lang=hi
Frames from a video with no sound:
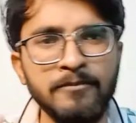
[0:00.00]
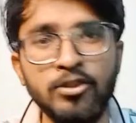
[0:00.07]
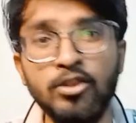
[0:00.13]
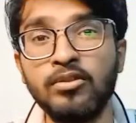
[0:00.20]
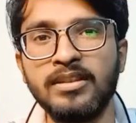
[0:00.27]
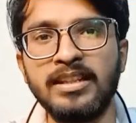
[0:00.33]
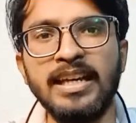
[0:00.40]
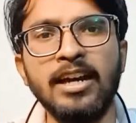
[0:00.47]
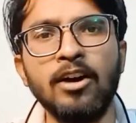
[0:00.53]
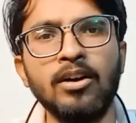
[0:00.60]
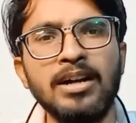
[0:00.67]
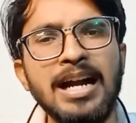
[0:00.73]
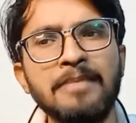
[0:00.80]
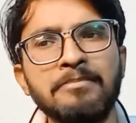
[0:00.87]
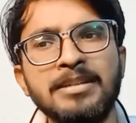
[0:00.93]
जुड़ते हैं
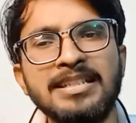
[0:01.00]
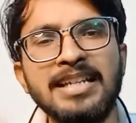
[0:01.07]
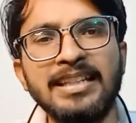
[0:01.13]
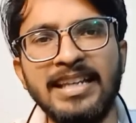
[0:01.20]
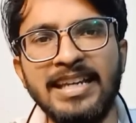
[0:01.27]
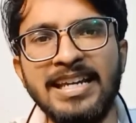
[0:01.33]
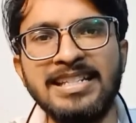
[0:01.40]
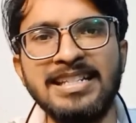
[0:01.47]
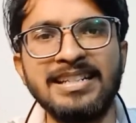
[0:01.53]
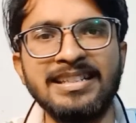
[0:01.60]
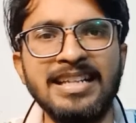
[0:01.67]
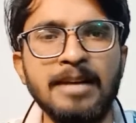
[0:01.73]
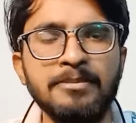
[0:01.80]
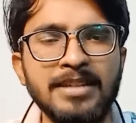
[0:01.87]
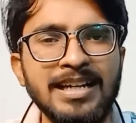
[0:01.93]
और आपके साथ इंगेज करते
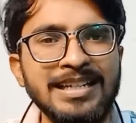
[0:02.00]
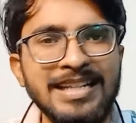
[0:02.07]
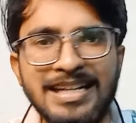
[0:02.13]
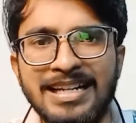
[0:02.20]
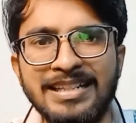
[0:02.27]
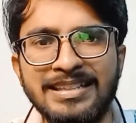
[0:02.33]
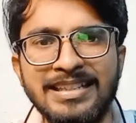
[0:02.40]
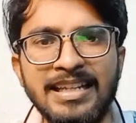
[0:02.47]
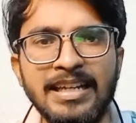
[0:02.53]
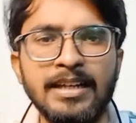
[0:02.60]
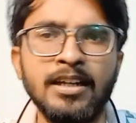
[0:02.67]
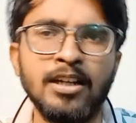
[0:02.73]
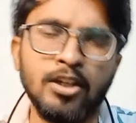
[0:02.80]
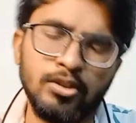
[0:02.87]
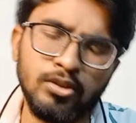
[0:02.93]
हैं आपसे कनेक्ट करते हैं
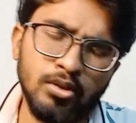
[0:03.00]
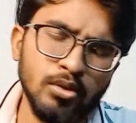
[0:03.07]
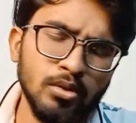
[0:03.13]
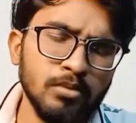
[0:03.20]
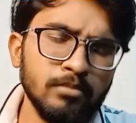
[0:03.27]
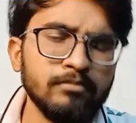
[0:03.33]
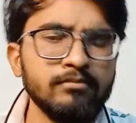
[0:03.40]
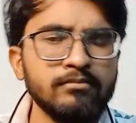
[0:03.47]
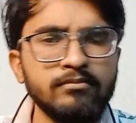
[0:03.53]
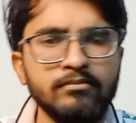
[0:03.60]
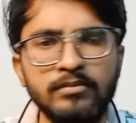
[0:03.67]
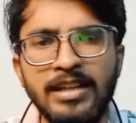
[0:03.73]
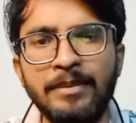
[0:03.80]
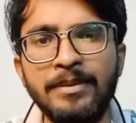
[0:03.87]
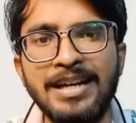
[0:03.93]
तो
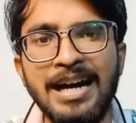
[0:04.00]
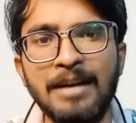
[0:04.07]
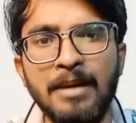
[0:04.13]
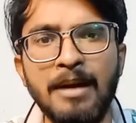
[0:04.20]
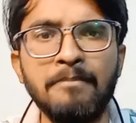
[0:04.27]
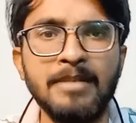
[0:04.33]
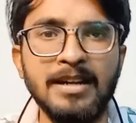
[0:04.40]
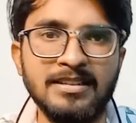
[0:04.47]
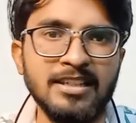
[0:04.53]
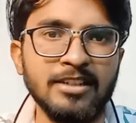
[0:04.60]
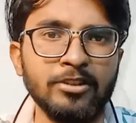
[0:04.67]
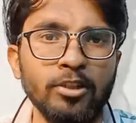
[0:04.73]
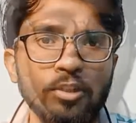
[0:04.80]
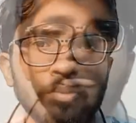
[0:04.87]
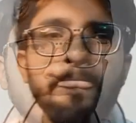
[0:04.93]
ये भी काम कर
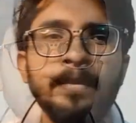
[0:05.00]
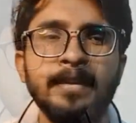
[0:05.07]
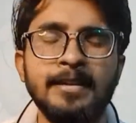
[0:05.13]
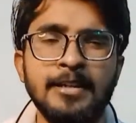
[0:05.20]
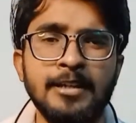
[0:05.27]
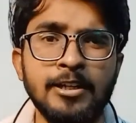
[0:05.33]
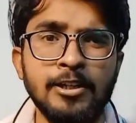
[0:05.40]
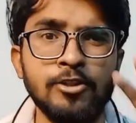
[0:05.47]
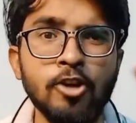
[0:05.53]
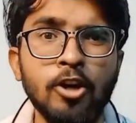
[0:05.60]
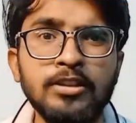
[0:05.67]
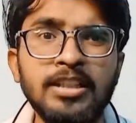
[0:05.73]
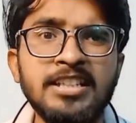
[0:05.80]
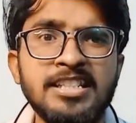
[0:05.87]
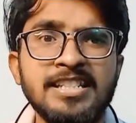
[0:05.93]
सकते हो
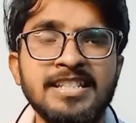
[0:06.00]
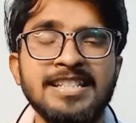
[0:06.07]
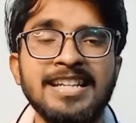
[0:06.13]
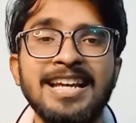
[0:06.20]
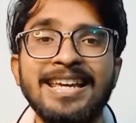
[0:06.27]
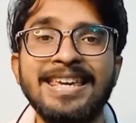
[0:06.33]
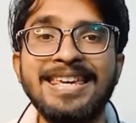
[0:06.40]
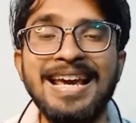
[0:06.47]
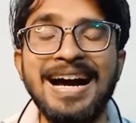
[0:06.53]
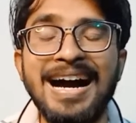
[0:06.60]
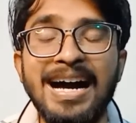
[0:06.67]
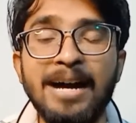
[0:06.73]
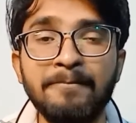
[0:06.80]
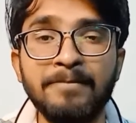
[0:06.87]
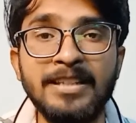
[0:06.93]
चौथी चीज़ कि
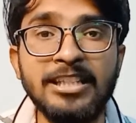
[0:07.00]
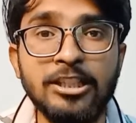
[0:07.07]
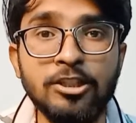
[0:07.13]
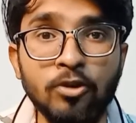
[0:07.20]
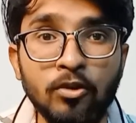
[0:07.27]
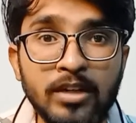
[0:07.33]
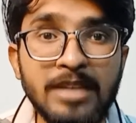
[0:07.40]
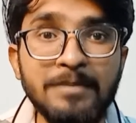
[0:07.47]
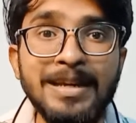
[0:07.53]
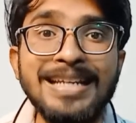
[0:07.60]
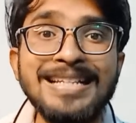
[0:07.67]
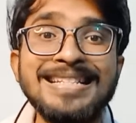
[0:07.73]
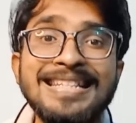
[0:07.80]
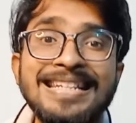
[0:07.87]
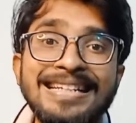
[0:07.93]
आपकी स्टोरी में
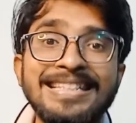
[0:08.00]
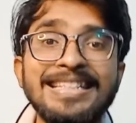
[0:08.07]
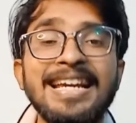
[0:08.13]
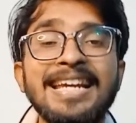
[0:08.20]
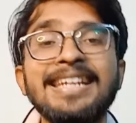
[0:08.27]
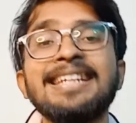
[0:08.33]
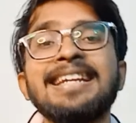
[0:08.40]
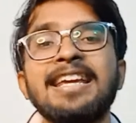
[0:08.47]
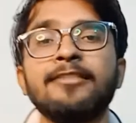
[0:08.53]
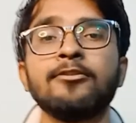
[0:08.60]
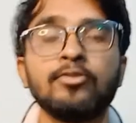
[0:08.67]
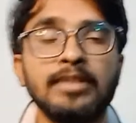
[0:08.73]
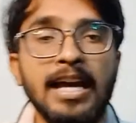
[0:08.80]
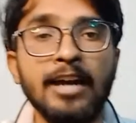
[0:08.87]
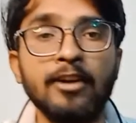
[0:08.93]
सी ही नहीं
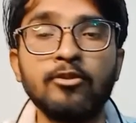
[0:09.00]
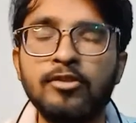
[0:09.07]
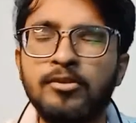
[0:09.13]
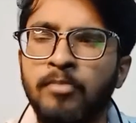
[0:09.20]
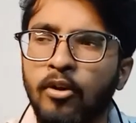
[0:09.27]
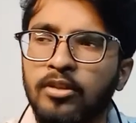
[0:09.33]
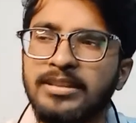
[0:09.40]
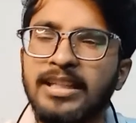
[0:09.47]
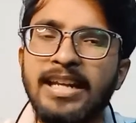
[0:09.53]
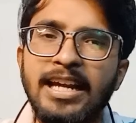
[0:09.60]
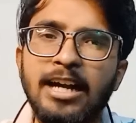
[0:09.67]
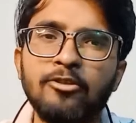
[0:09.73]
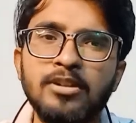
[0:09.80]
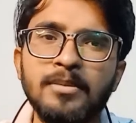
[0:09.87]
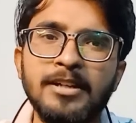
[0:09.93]
होता है कुछ बहुत सारे
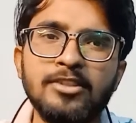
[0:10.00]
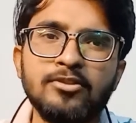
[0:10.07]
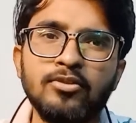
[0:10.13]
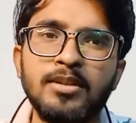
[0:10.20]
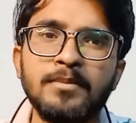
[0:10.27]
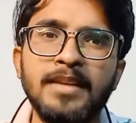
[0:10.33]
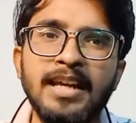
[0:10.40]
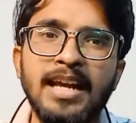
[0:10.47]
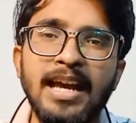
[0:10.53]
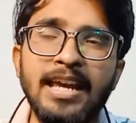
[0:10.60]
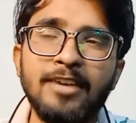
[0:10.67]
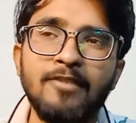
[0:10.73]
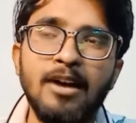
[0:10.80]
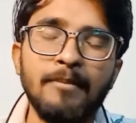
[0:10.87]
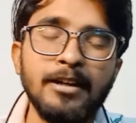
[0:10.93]
अकाउंट की मैंने स्टोरी में देखा है
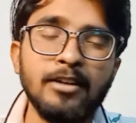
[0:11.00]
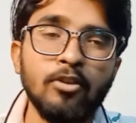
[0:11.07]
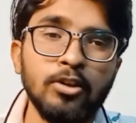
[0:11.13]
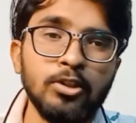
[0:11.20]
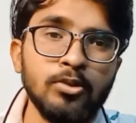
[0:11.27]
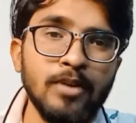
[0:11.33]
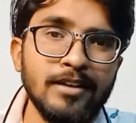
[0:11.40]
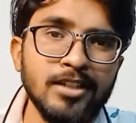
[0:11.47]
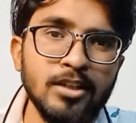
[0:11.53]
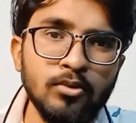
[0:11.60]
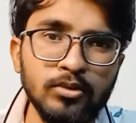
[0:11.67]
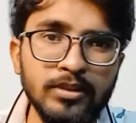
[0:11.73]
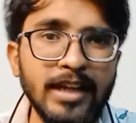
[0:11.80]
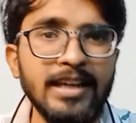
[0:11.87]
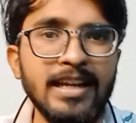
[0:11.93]
कि वहाँ पर कॉल टू एक्शन
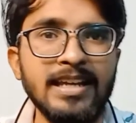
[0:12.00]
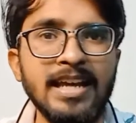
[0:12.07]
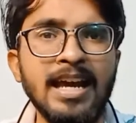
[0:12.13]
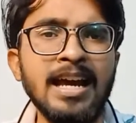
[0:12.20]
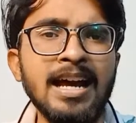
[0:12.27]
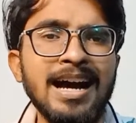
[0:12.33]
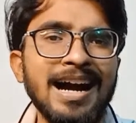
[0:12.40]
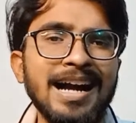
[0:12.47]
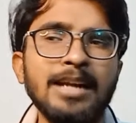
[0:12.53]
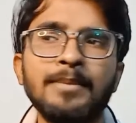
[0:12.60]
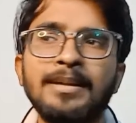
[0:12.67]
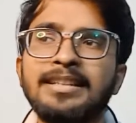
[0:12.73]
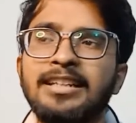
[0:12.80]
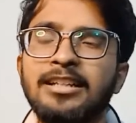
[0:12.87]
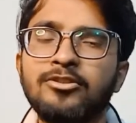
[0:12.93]
होता ही नहीं है अगर
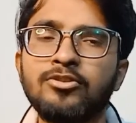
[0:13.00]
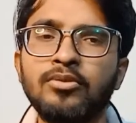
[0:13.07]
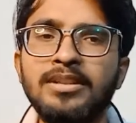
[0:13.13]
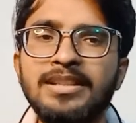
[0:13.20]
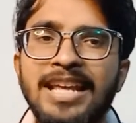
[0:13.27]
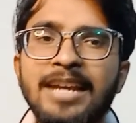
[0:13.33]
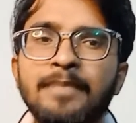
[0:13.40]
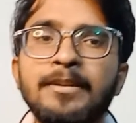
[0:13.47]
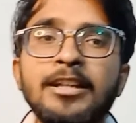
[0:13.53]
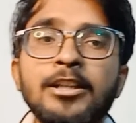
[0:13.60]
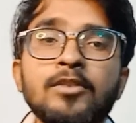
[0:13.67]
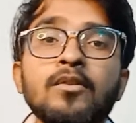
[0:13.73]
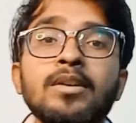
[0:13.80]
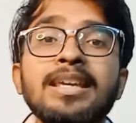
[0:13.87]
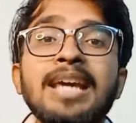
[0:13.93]
बंदे ने स्टोरी देख भी ली
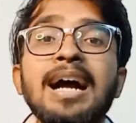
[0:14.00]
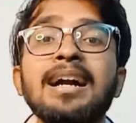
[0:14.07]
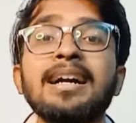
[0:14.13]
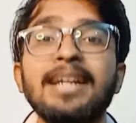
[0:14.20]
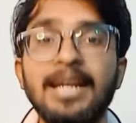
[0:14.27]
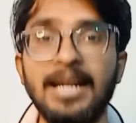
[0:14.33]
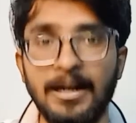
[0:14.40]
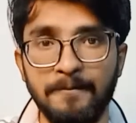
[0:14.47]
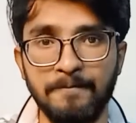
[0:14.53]
तो वो क्या करेगा